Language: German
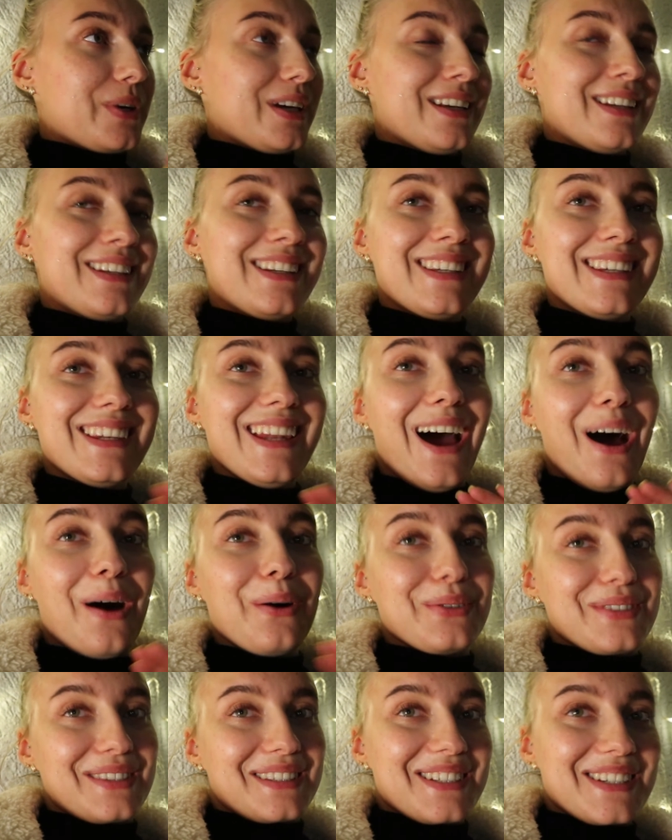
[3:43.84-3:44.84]
bin
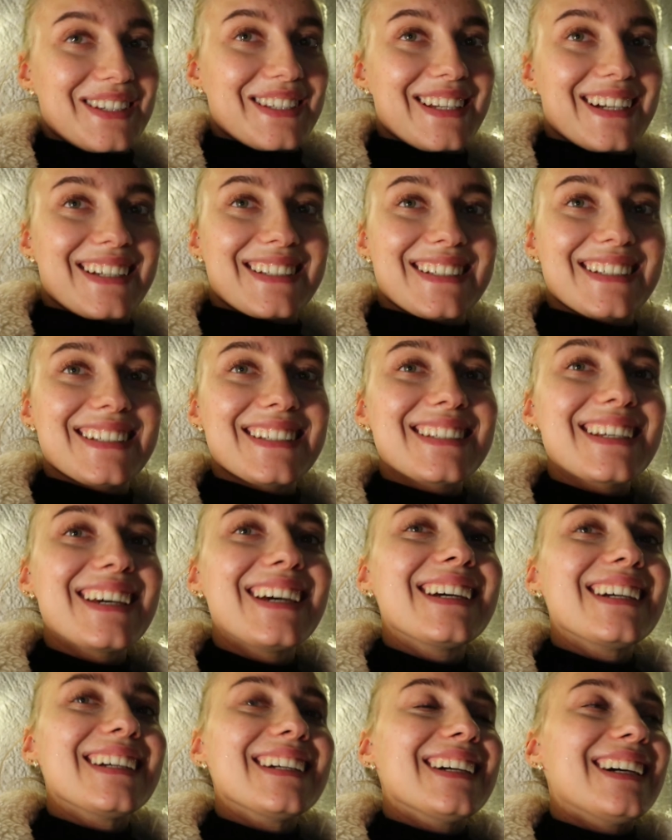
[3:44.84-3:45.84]
ausgestattet
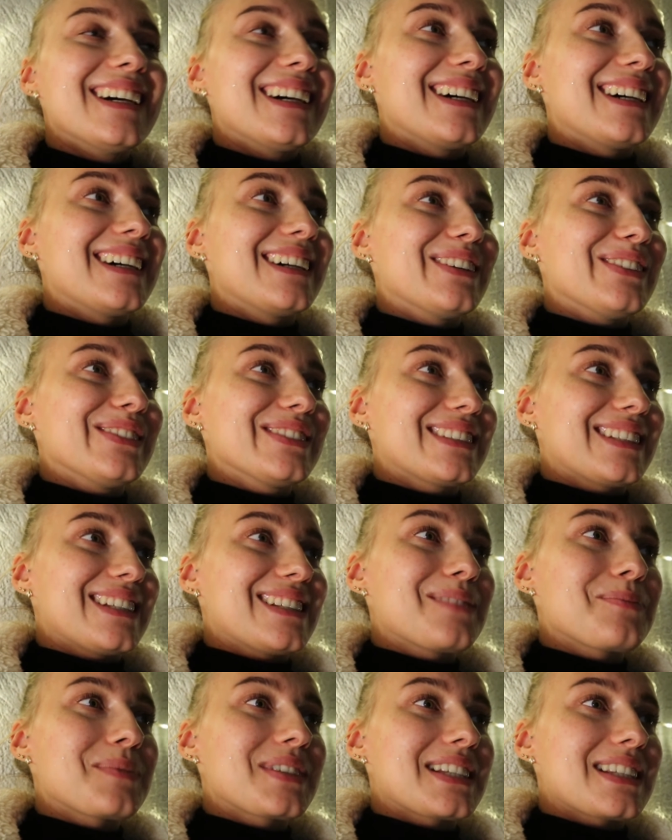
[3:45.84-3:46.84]
äh, und
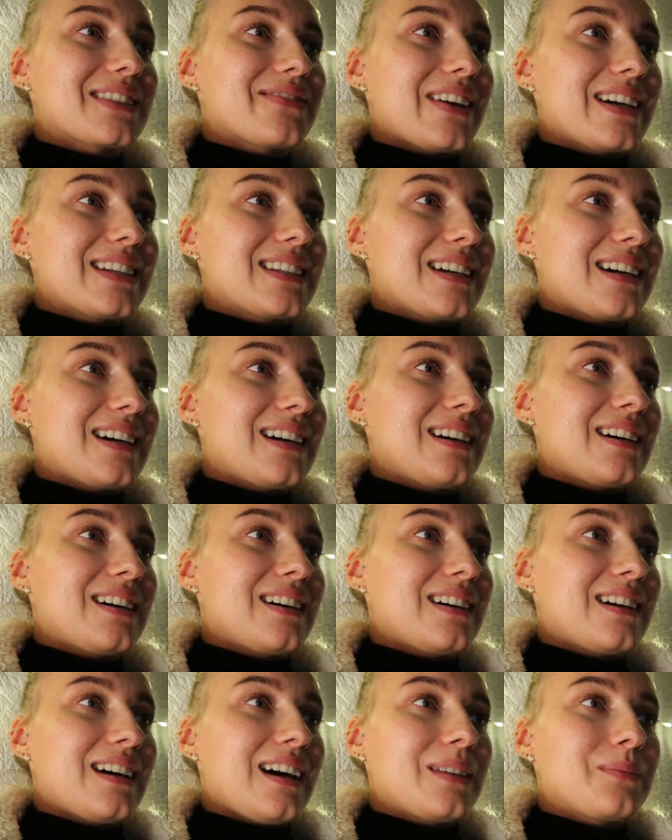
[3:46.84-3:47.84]
setze mich jetzt
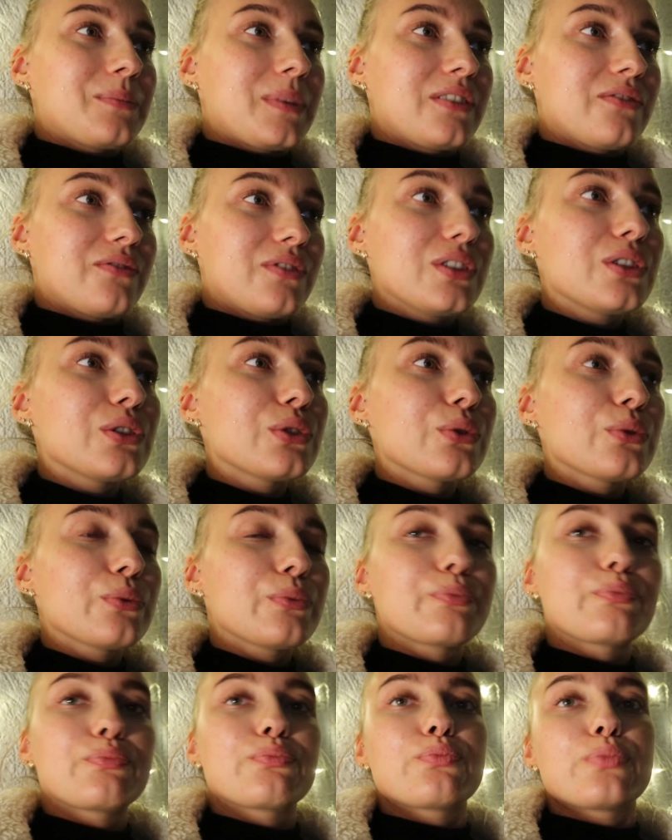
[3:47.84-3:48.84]
weiter an mein
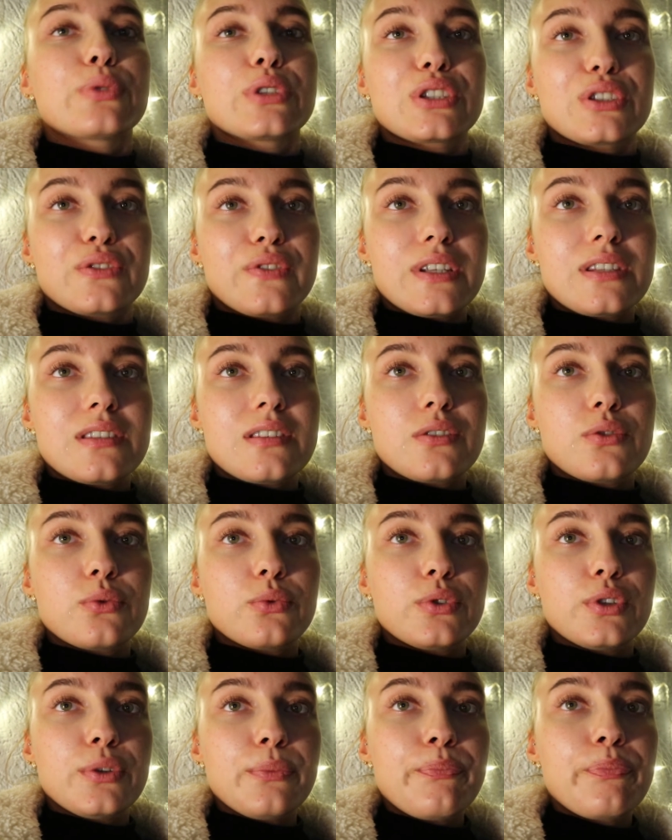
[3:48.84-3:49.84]
Video bis 20
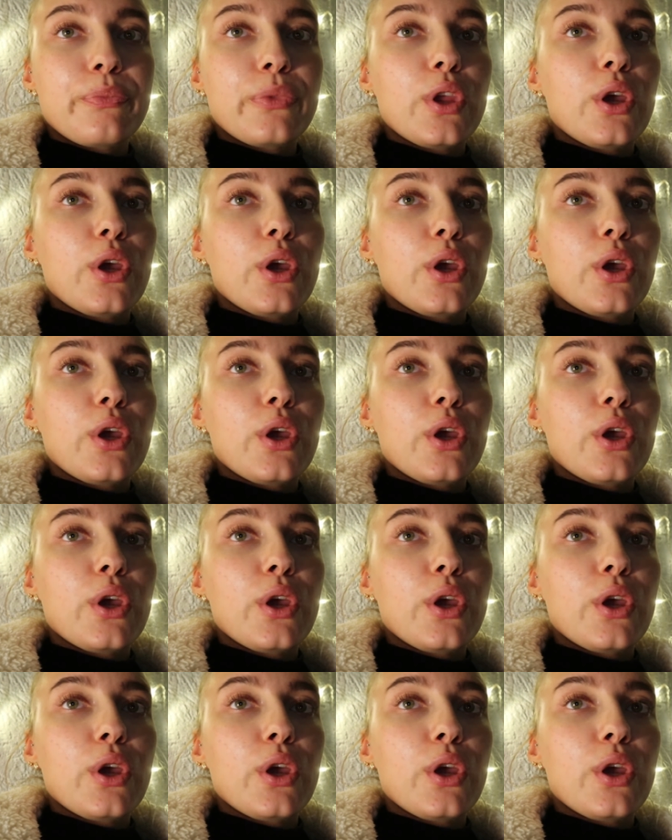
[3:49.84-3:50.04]
Uhr